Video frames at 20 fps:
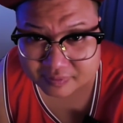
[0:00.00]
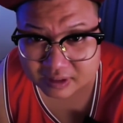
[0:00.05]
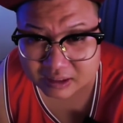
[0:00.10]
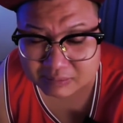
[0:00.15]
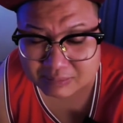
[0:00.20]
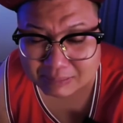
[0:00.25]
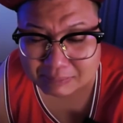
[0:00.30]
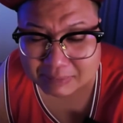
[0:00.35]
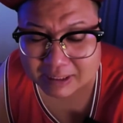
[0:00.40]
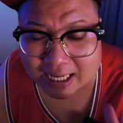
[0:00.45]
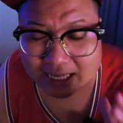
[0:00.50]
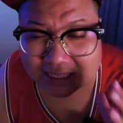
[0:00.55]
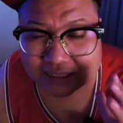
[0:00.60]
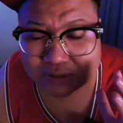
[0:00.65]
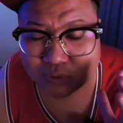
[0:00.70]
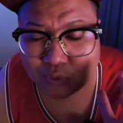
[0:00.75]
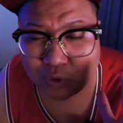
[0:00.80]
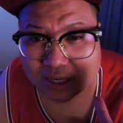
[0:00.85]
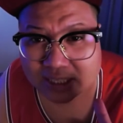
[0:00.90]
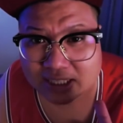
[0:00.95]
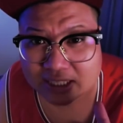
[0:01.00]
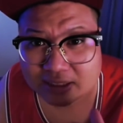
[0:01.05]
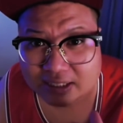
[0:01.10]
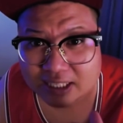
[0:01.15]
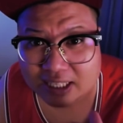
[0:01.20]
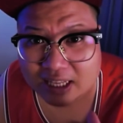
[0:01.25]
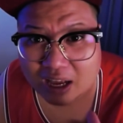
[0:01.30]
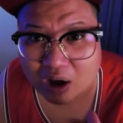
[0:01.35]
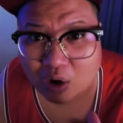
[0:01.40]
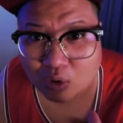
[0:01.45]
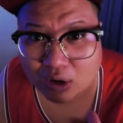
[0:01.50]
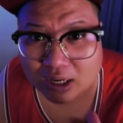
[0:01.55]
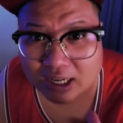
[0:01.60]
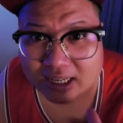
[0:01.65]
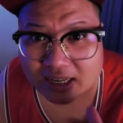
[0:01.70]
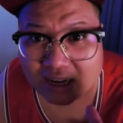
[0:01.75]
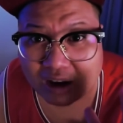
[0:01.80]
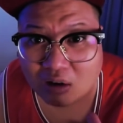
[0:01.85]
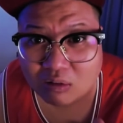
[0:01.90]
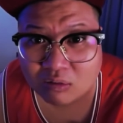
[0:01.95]
nhưng mà mình đang quay trên chế độ
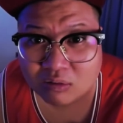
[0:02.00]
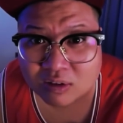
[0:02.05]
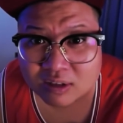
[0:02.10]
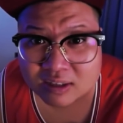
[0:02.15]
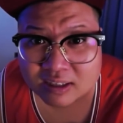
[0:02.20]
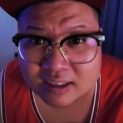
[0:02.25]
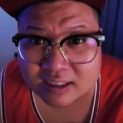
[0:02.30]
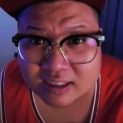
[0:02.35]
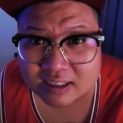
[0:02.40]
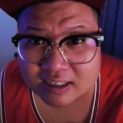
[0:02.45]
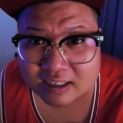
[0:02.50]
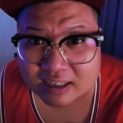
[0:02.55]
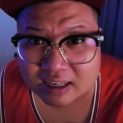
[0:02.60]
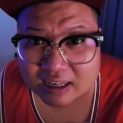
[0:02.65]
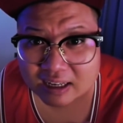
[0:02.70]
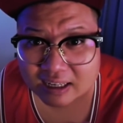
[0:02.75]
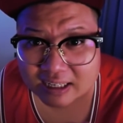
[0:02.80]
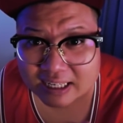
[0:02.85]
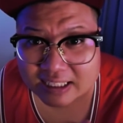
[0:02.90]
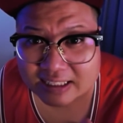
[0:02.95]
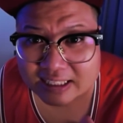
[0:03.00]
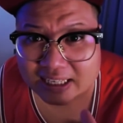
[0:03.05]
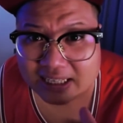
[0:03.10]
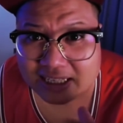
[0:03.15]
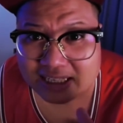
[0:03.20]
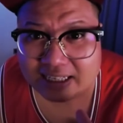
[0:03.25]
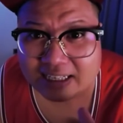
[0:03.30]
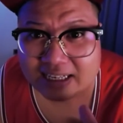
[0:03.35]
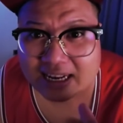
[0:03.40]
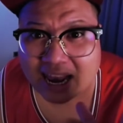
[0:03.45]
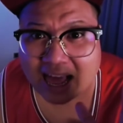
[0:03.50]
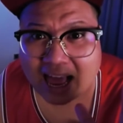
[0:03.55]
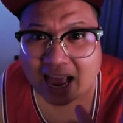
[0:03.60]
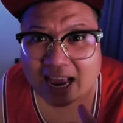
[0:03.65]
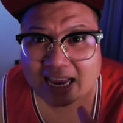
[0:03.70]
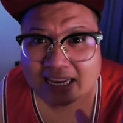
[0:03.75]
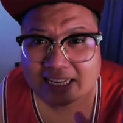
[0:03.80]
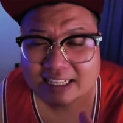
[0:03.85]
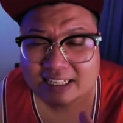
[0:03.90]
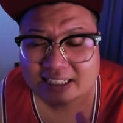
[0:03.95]
cái lock à, cái đi
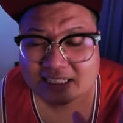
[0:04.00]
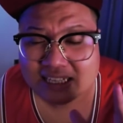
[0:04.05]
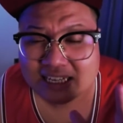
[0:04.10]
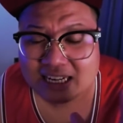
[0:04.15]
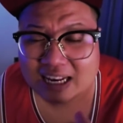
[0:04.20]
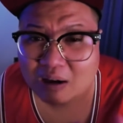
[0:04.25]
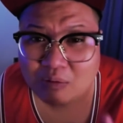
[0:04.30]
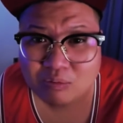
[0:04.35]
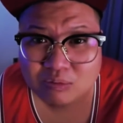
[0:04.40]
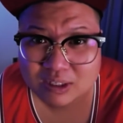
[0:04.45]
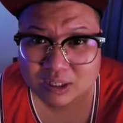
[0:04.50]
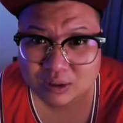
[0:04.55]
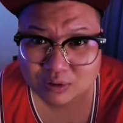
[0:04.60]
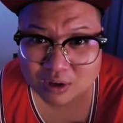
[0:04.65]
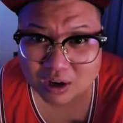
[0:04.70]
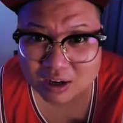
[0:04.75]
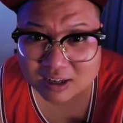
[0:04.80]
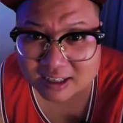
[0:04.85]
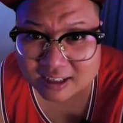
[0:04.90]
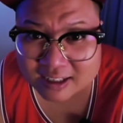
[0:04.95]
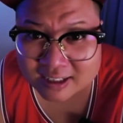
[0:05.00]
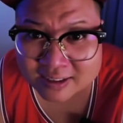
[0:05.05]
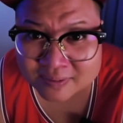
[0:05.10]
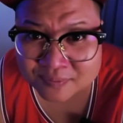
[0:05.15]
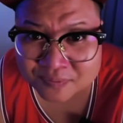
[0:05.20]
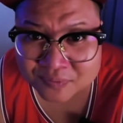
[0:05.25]
line đó đi lóc gì của nó đó